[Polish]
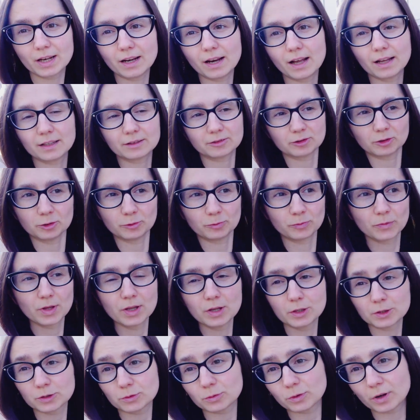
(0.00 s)
lato.
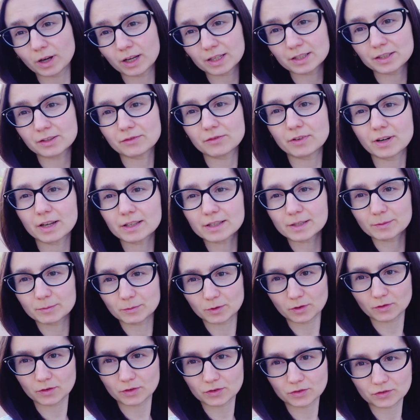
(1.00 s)
Słuchajcie, wracam
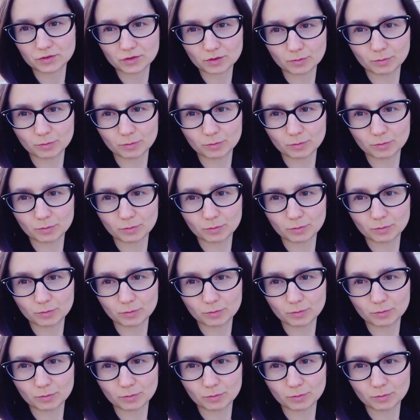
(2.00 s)
do Was w